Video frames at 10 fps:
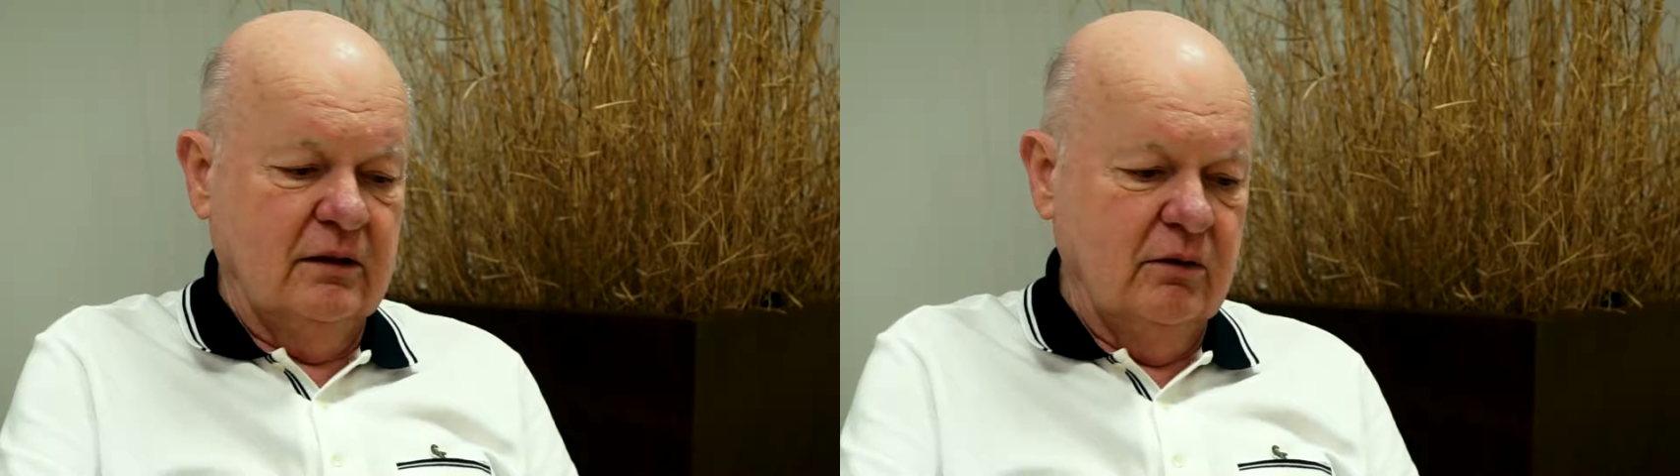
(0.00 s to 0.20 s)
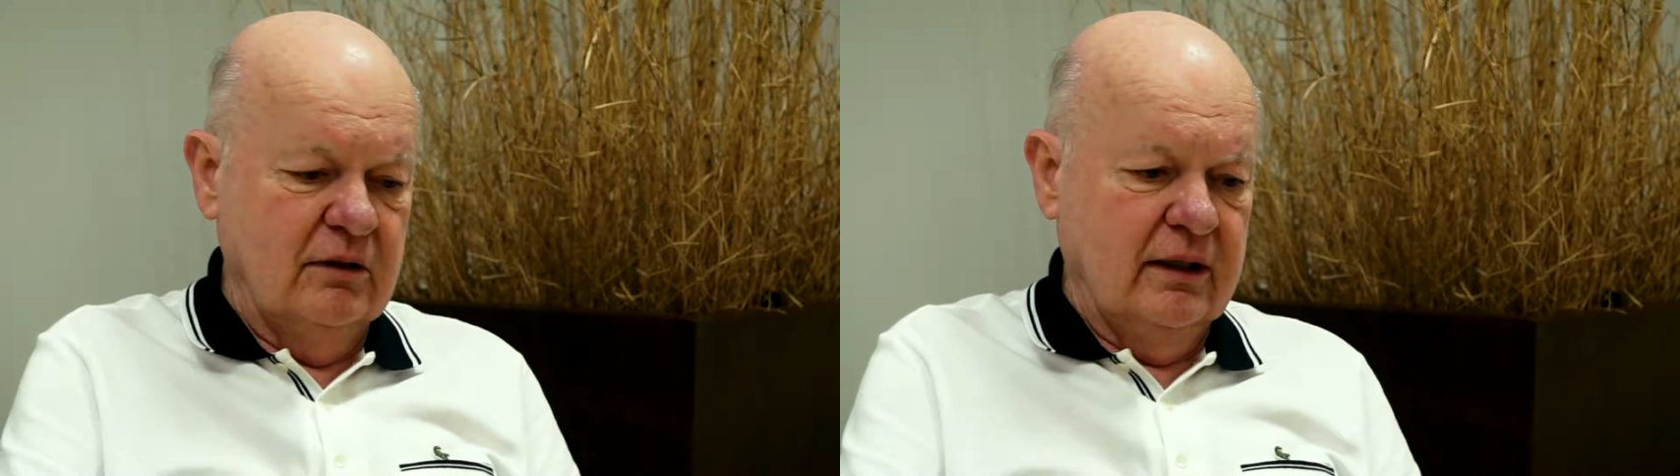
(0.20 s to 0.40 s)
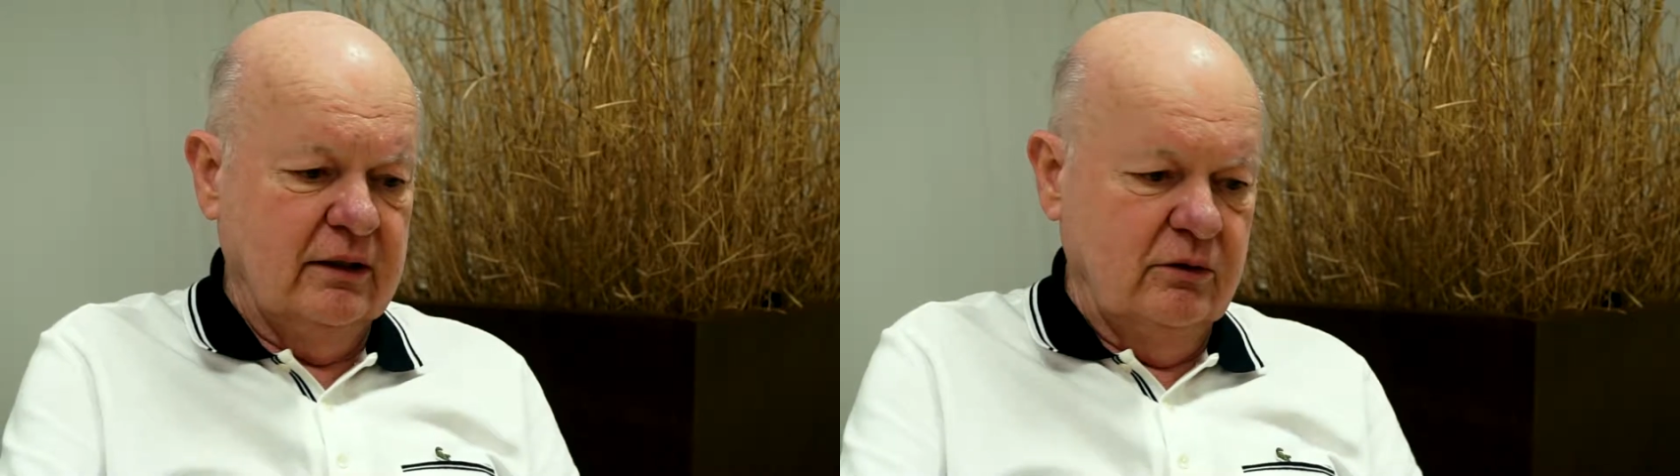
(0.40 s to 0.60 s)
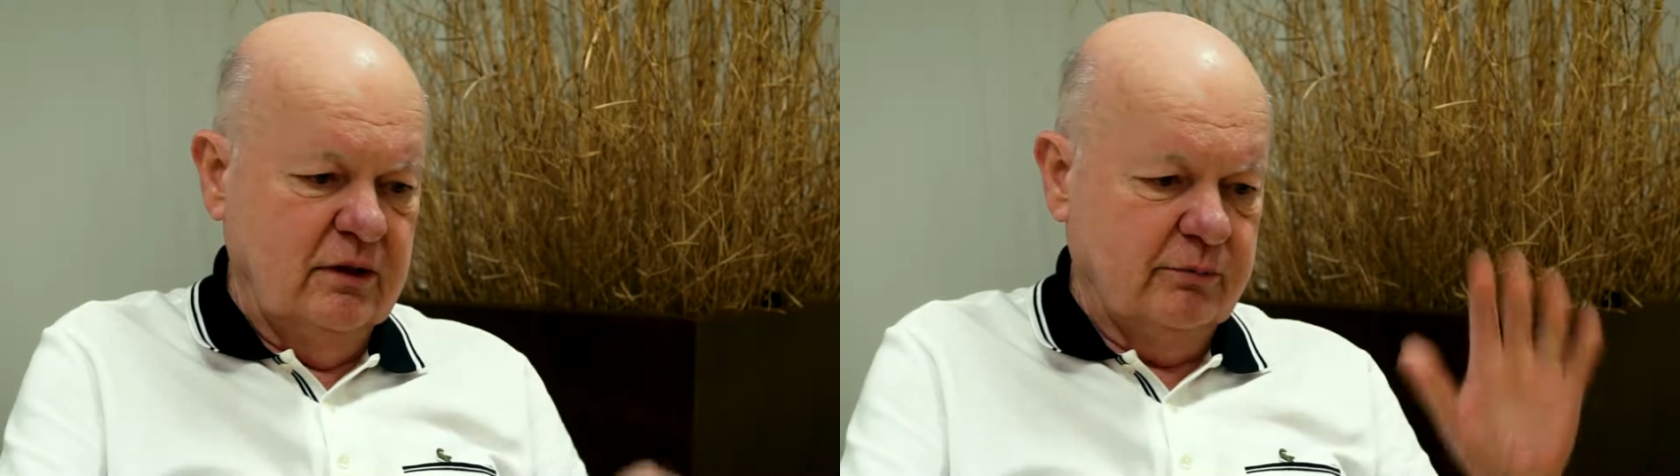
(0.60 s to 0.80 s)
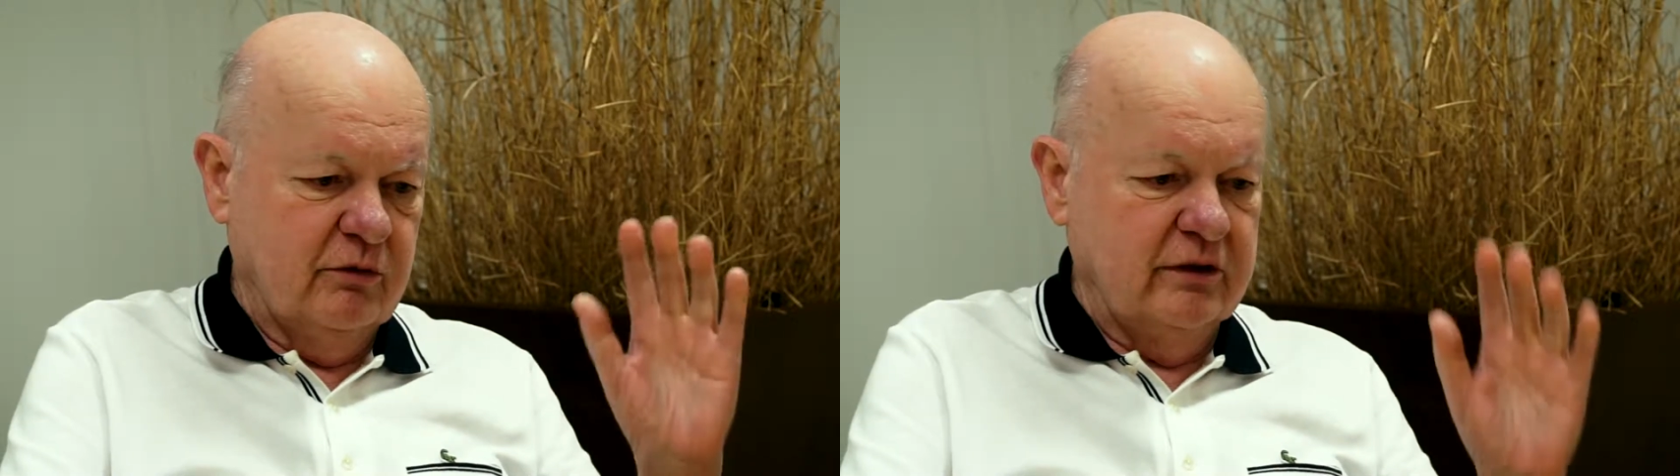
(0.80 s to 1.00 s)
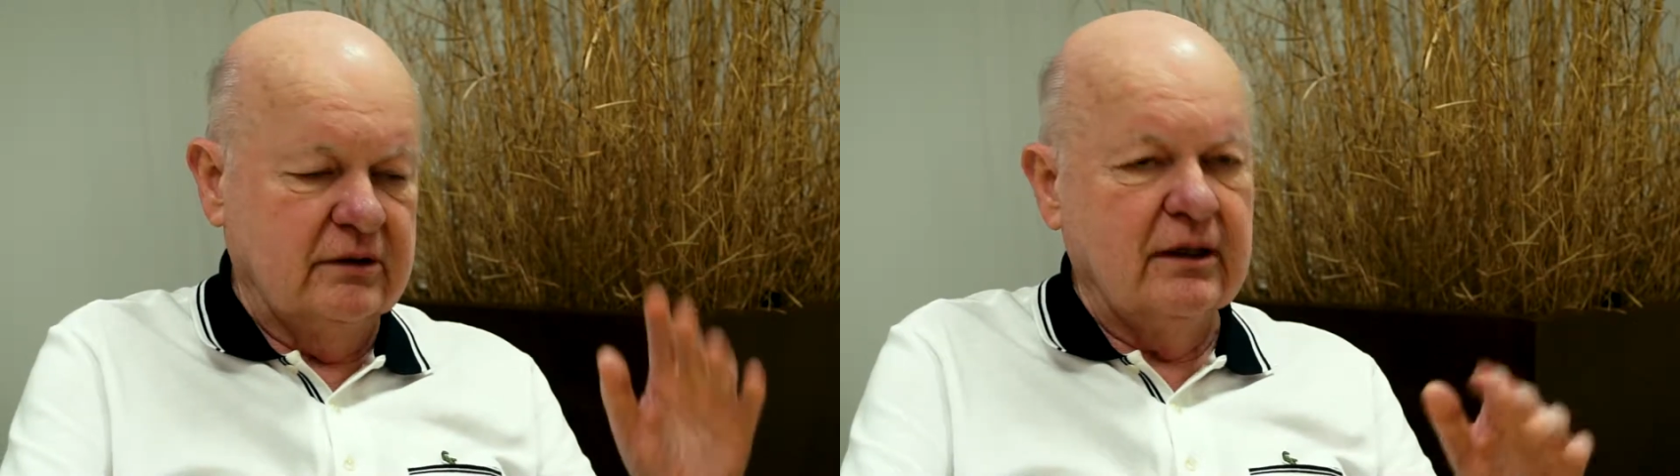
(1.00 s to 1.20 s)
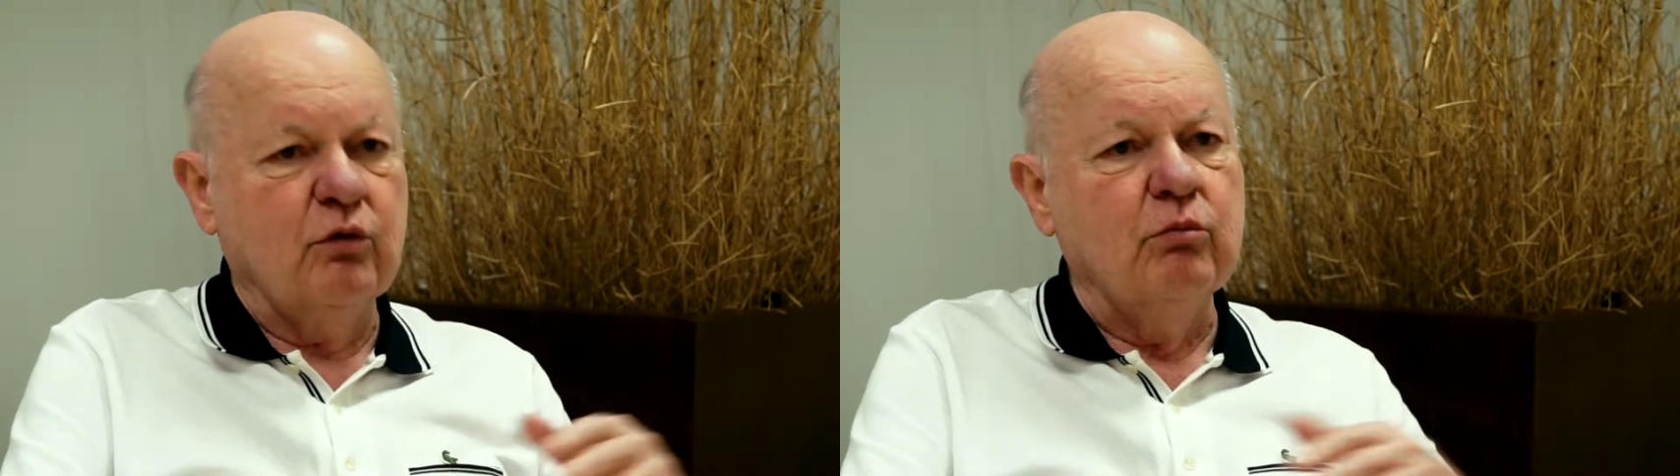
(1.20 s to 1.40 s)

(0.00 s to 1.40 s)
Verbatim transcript: Então lá eu ia aproveitar,